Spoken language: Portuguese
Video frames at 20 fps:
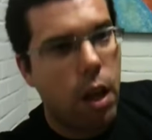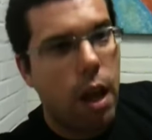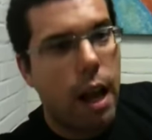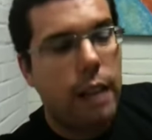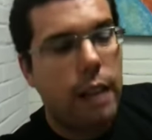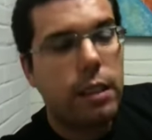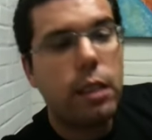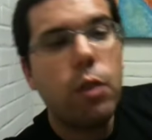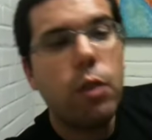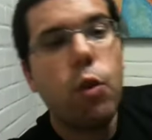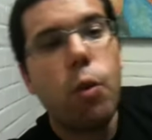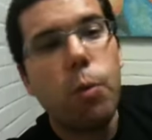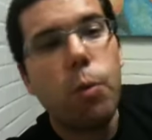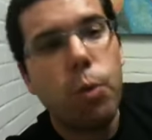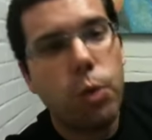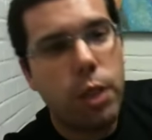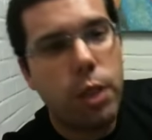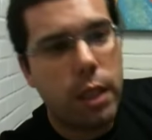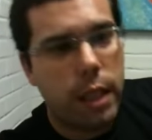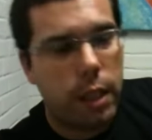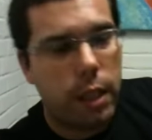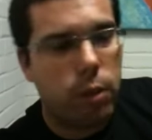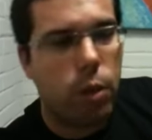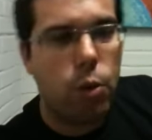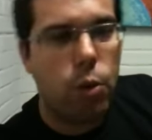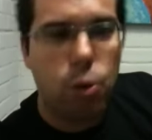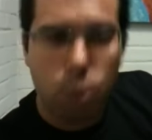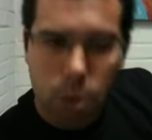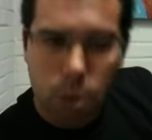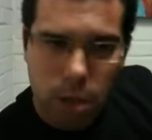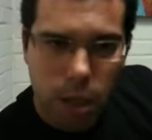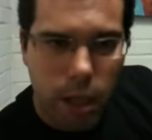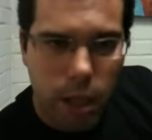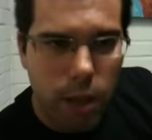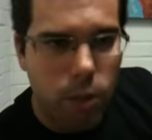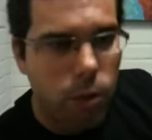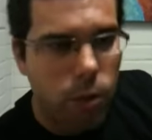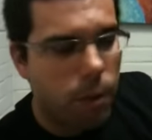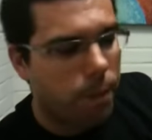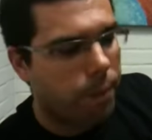Assim como o direito ao
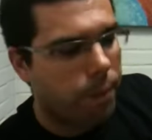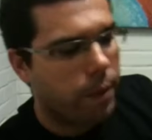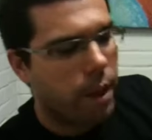sossego,